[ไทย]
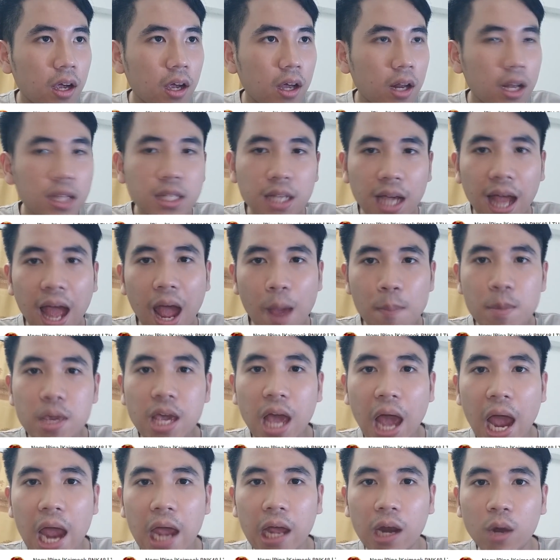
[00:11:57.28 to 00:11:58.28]
และจะคามิ
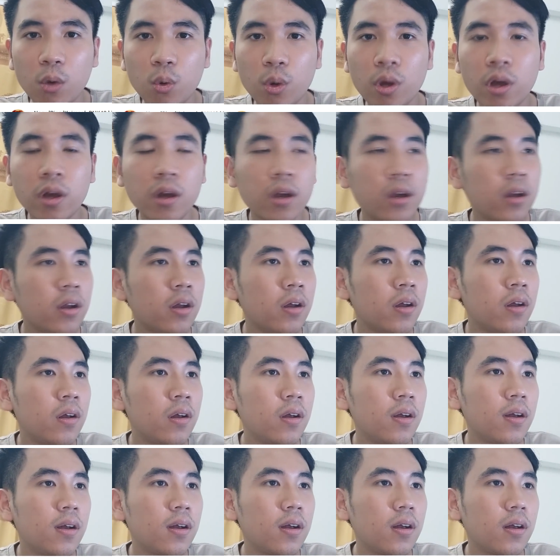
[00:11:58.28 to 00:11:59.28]
ใครล่ะคุณ
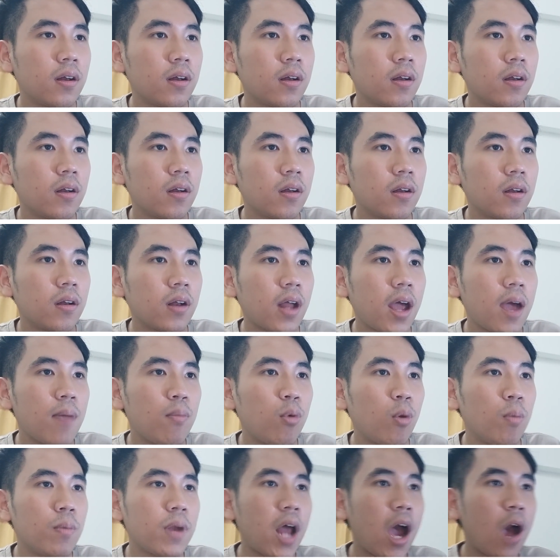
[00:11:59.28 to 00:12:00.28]
อ่ะ
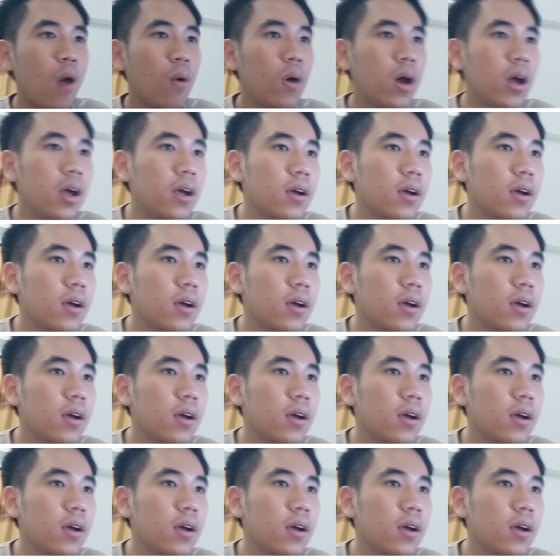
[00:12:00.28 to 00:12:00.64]
ผมเดาว่า